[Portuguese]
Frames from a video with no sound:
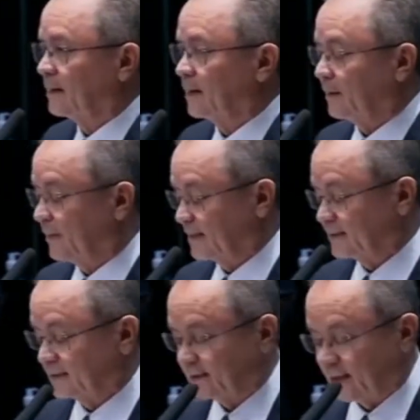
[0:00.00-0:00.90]

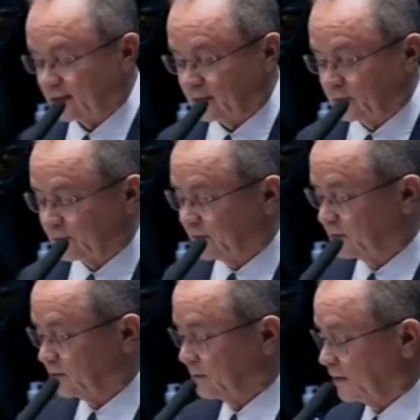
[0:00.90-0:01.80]
apresentar aqui meus
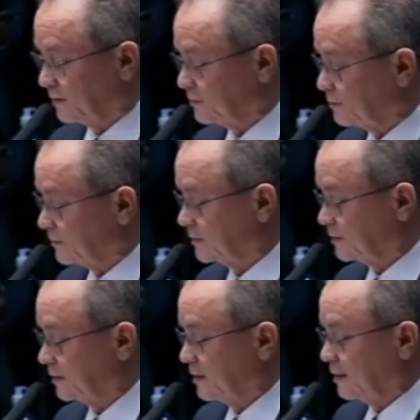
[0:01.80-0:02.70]

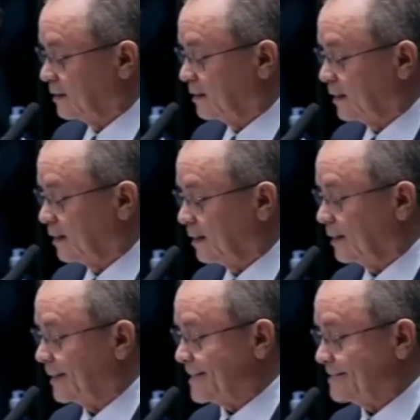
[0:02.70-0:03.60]
sentimentos
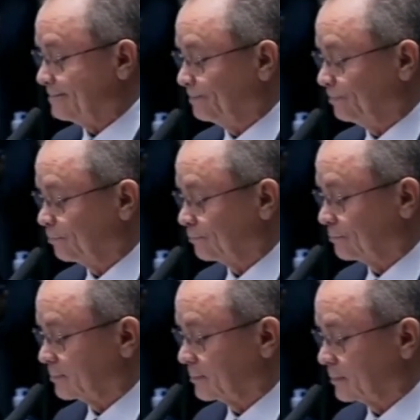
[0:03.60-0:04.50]
à
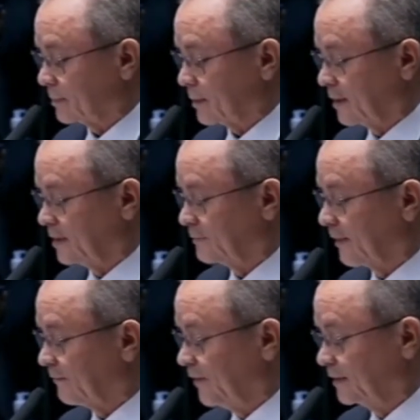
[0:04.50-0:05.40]

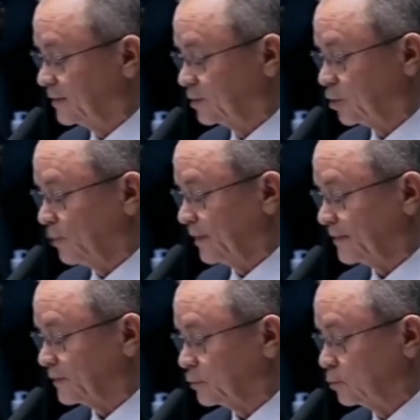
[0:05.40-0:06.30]
ex-prefeita de Tomé
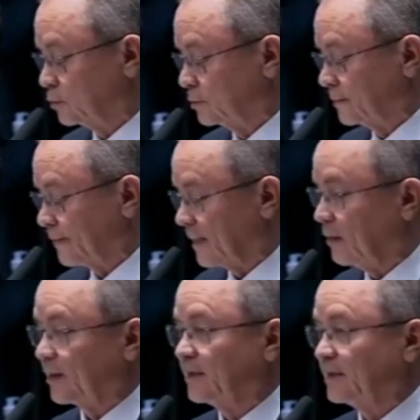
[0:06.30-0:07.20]
Açu,
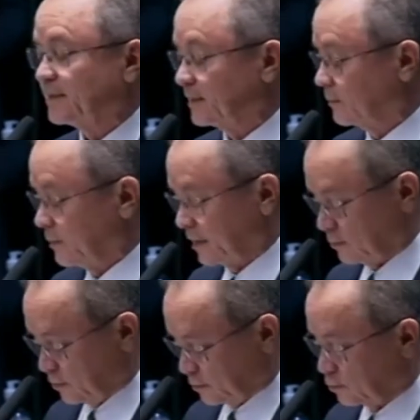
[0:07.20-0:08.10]
Aurenice
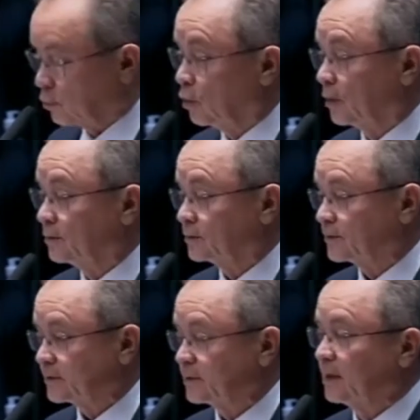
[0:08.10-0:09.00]
Ribeiro e
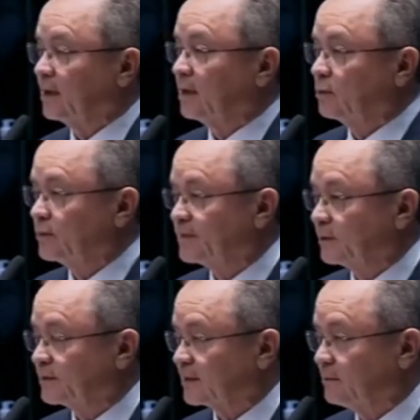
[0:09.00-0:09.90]
todos os
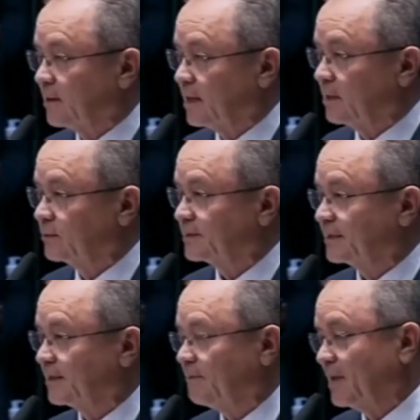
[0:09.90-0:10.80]
seus irmãos
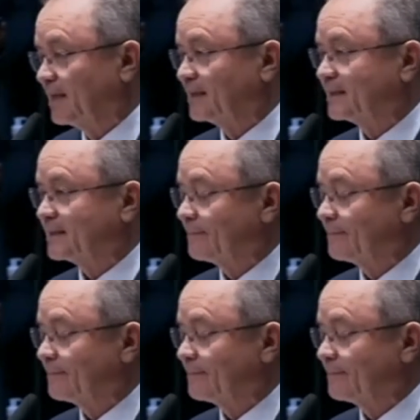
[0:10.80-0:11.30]
e irmãs